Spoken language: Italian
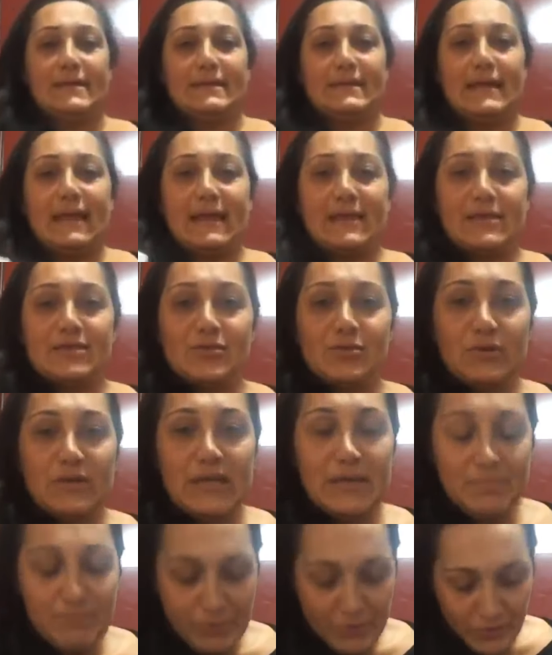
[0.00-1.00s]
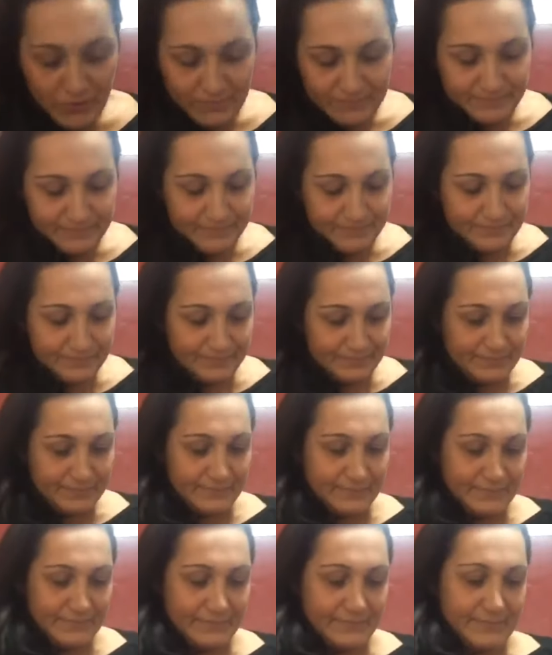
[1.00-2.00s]
Terzo libro,
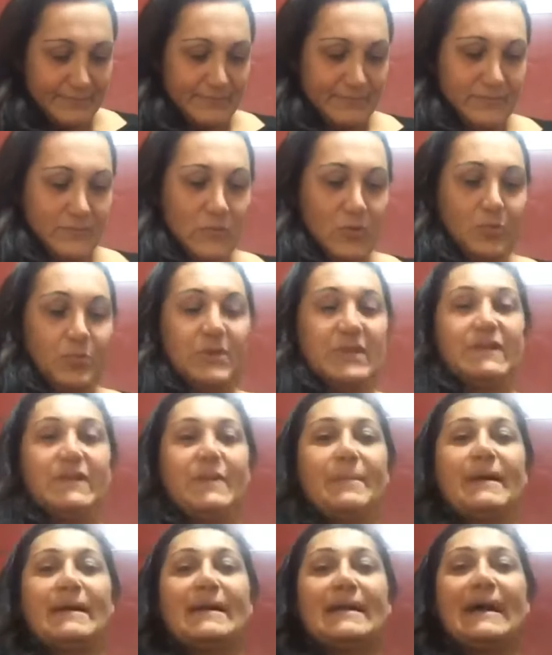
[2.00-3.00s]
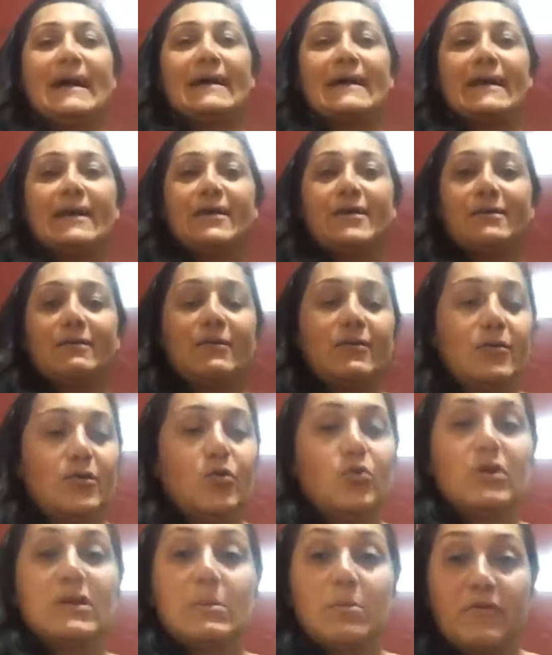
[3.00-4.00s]
non poteva mancare,
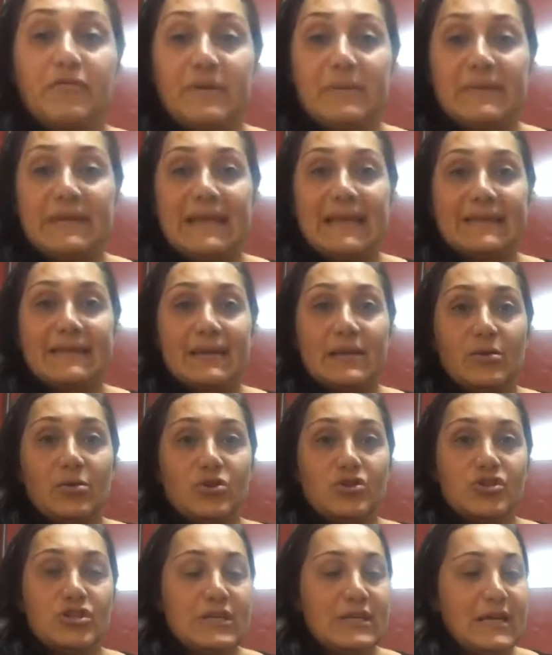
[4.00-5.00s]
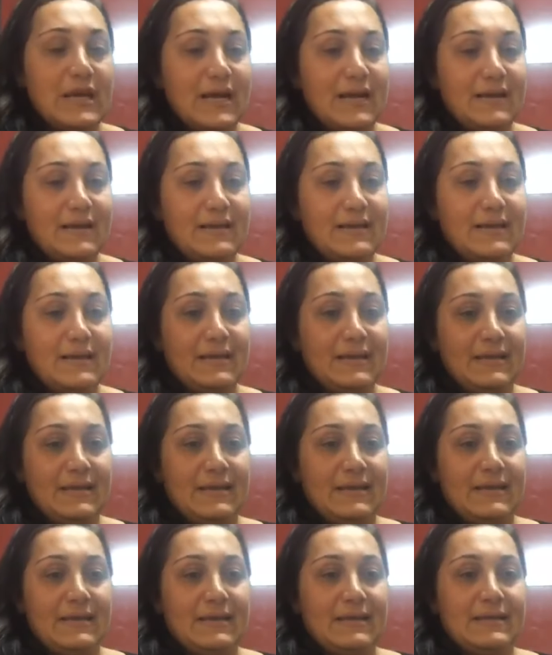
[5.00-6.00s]
l'ultimo film della trilogia,
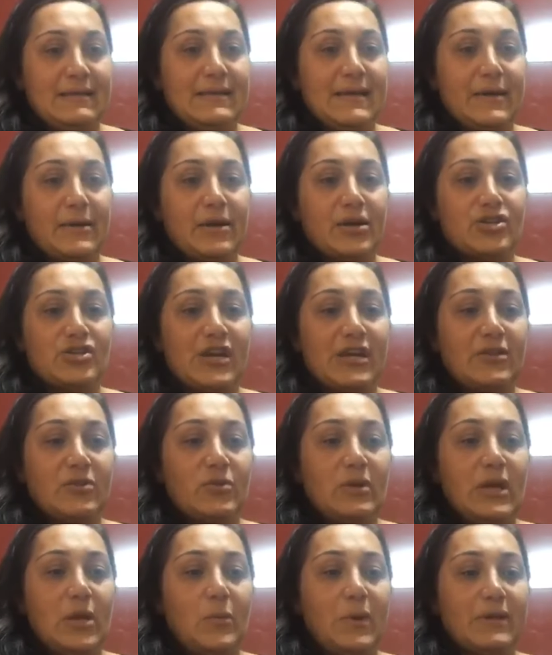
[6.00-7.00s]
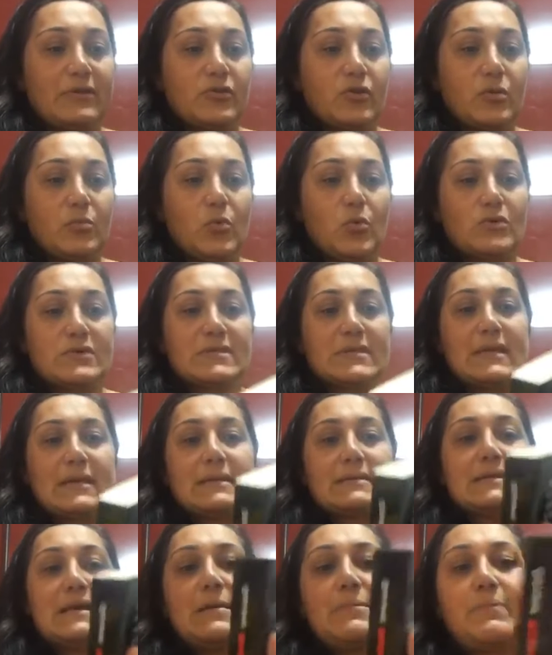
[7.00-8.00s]
Dario Argento e le quattro mosche,
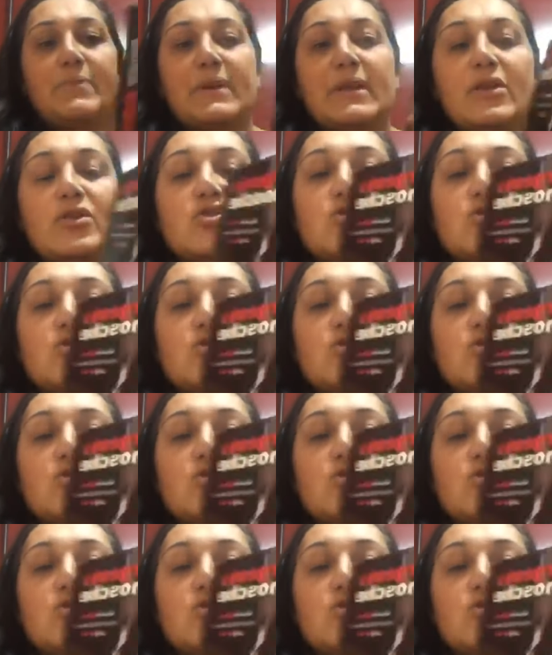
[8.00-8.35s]
sempre di